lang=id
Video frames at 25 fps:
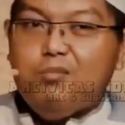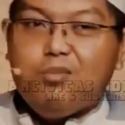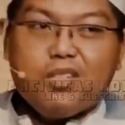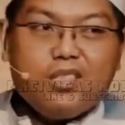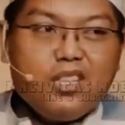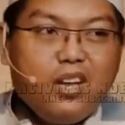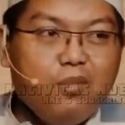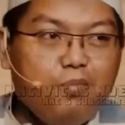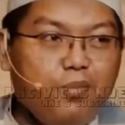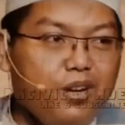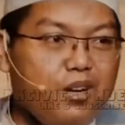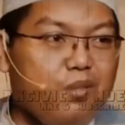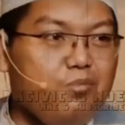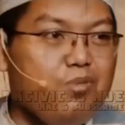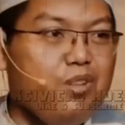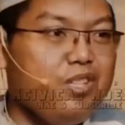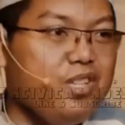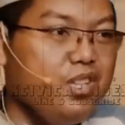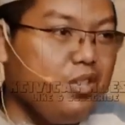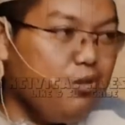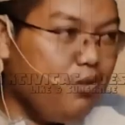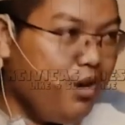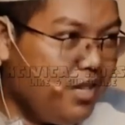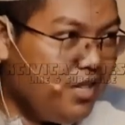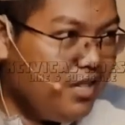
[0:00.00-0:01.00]
tahu
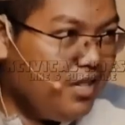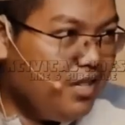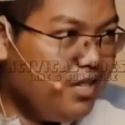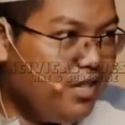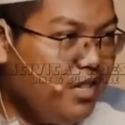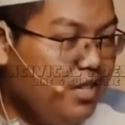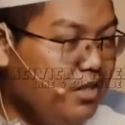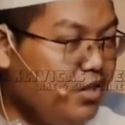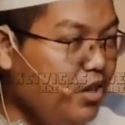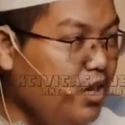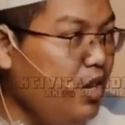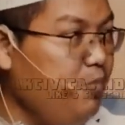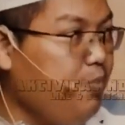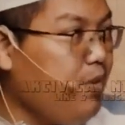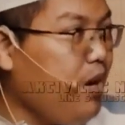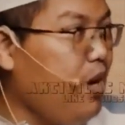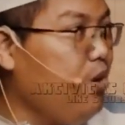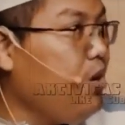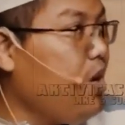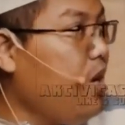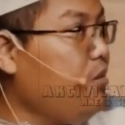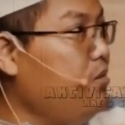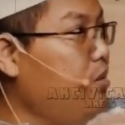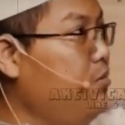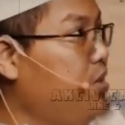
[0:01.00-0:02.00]
cuman
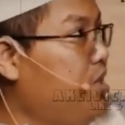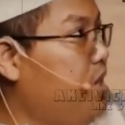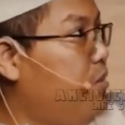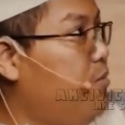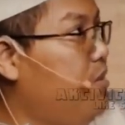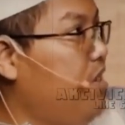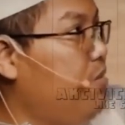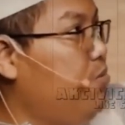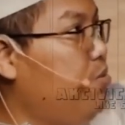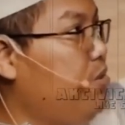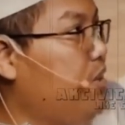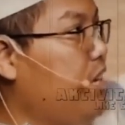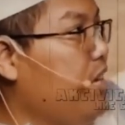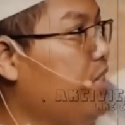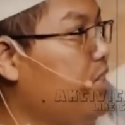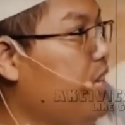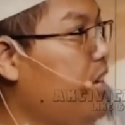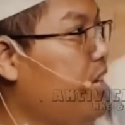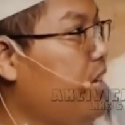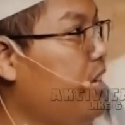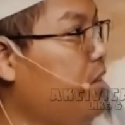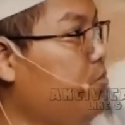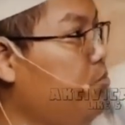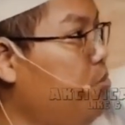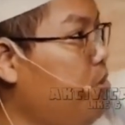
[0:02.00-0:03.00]
berdasarkan
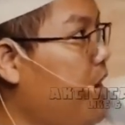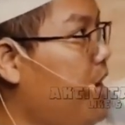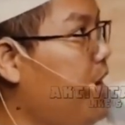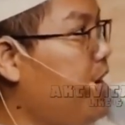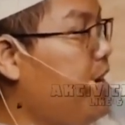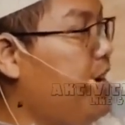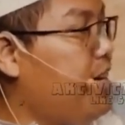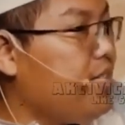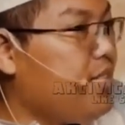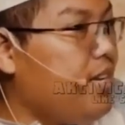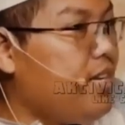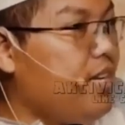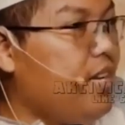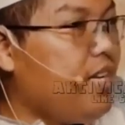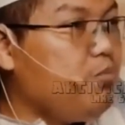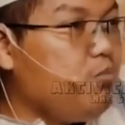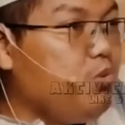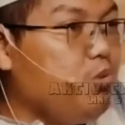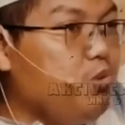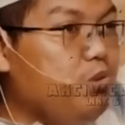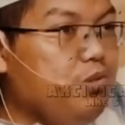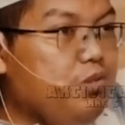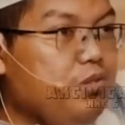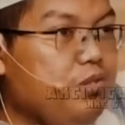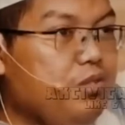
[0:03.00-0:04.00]
beberapa hal ini
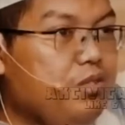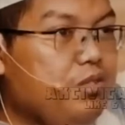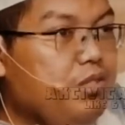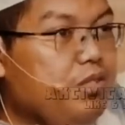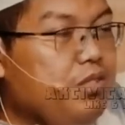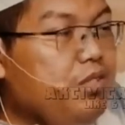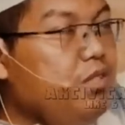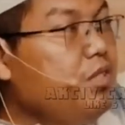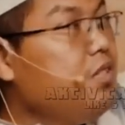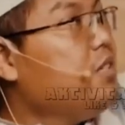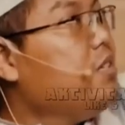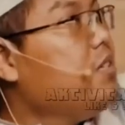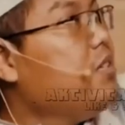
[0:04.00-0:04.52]
saya, saya